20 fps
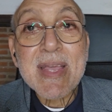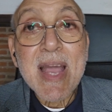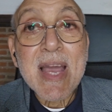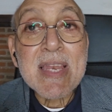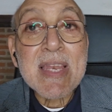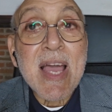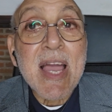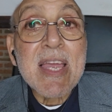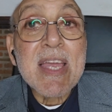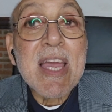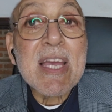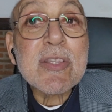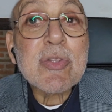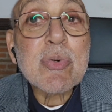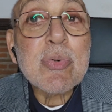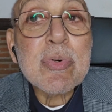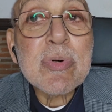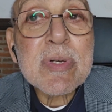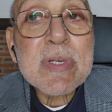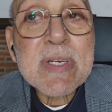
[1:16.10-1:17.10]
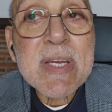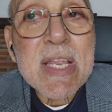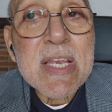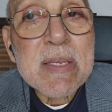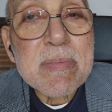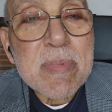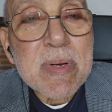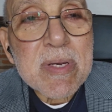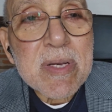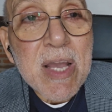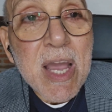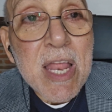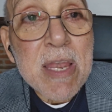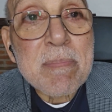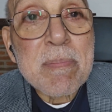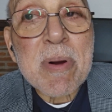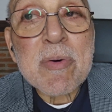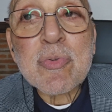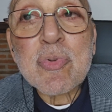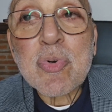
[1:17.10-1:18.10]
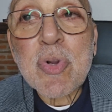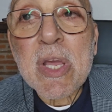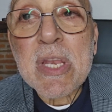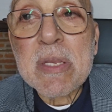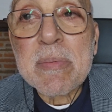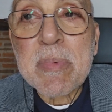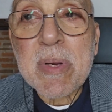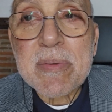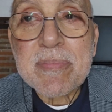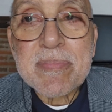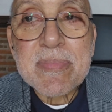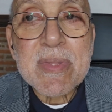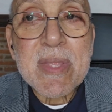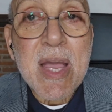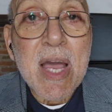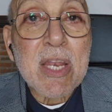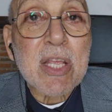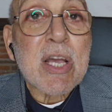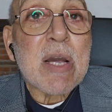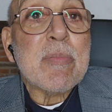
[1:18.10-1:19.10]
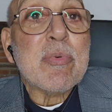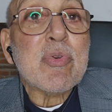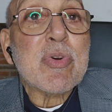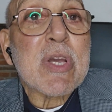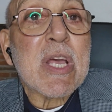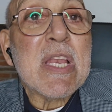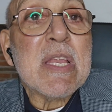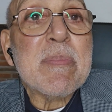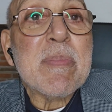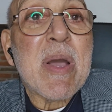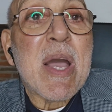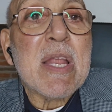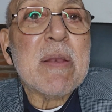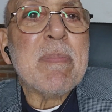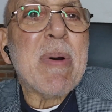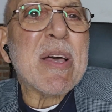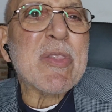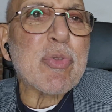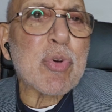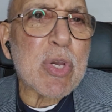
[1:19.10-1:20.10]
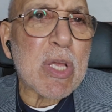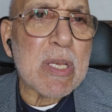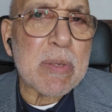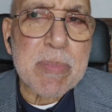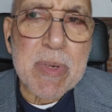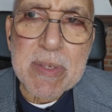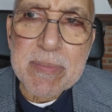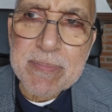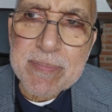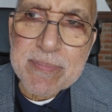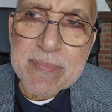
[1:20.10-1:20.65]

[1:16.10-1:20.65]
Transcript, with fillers: الحياة كلمة الموت كلمة القبر كلمة البعث كلمة